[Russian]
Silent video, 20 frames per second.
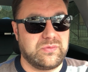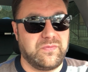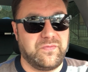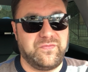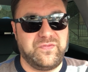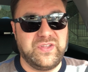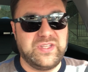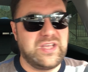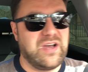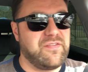
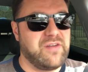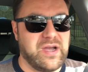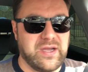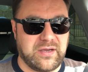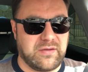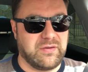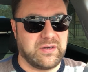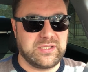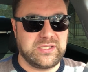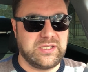
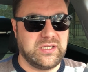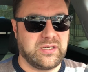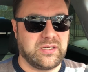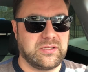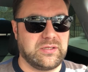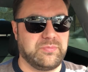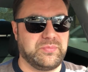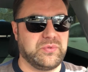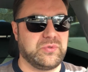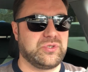видовая квартира,
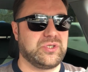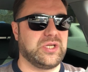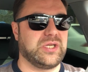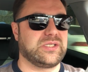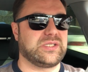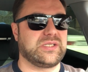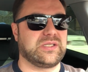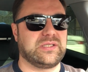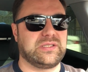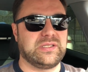она
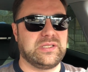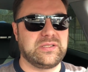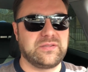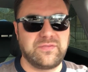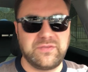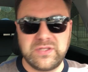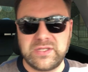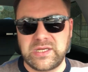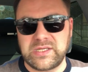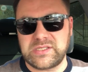получается на
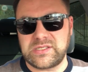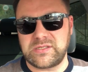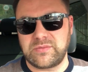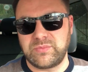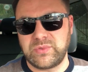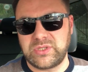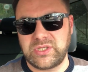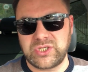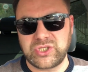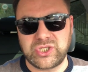12
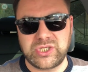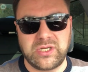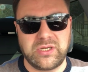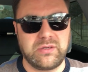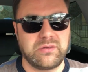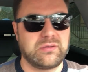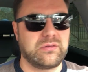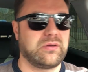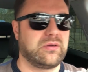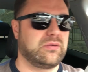
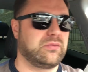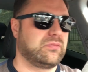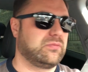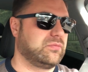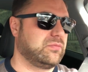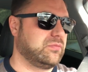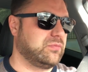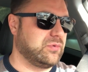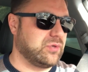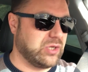этаже,
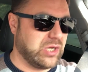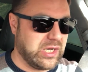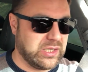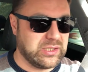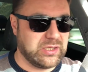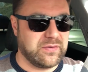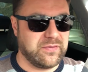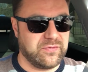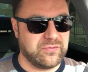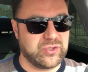
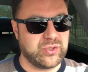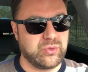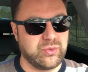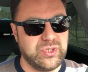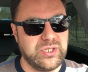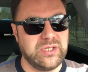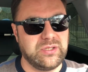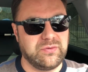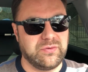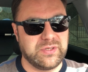она
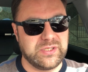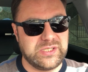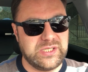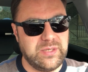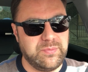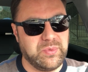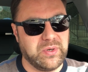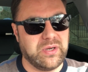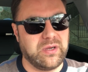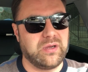студийного
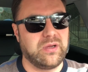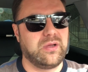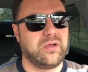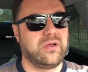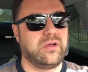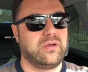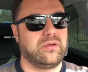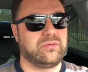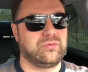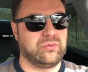типа,
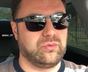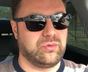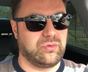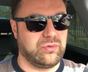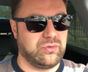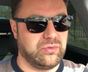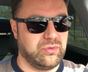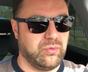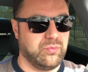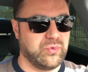
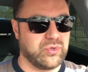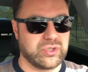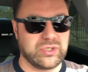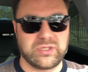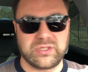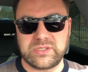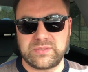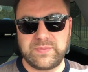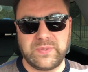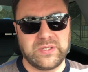но ее
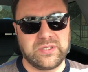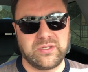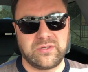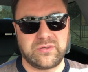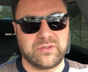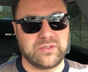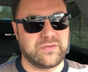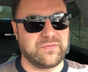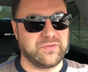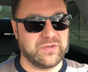можно
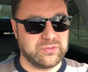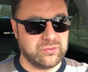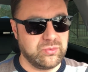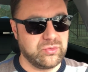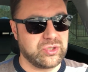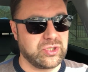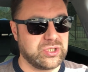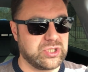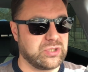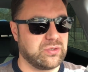распланировать в
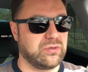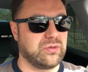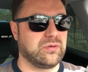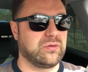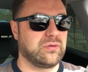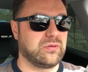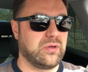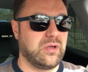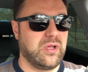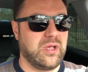
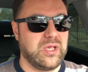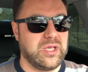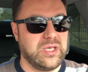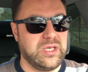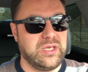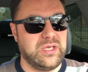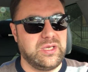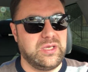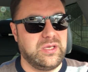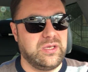однушечку,
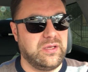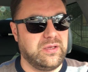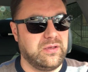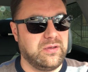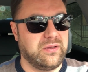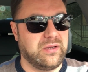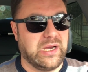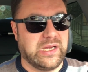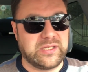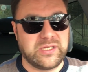
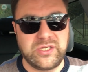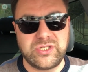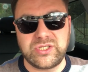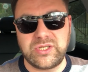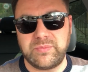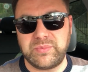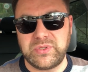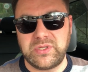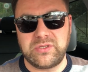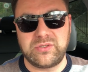и
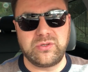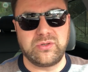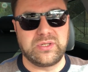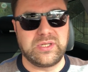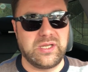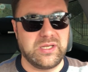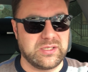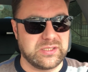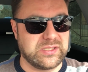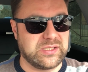отлично подойдет
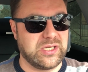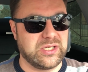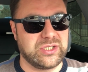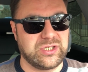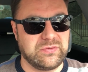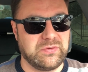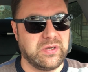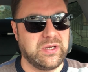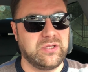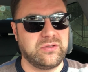для
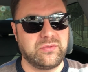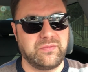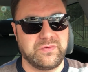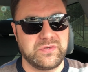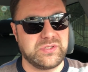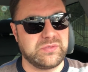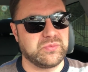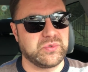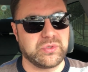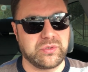сдачи в аренду
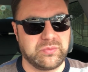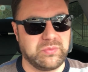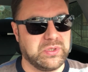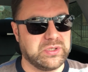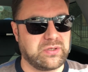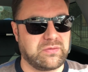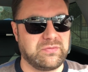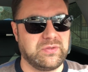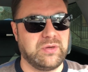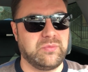800
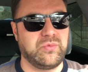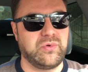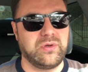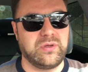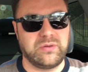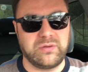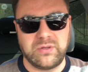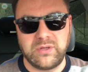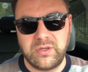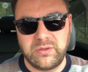метров до
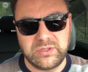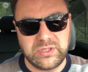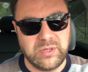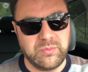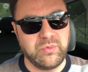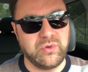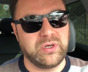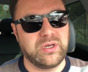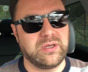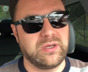моря. До
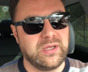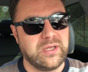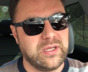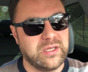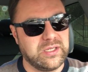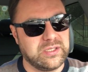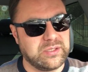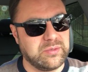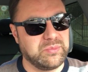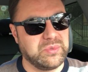моря
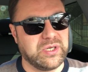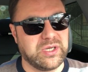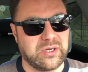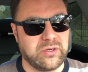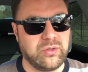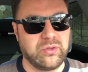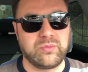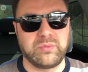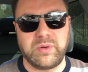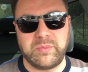это
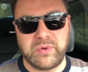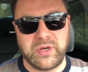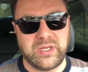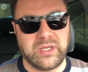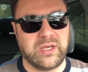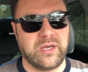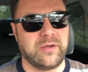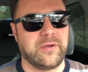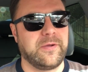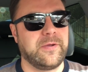микрорайон
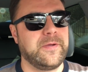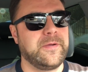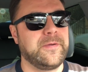Мамайка.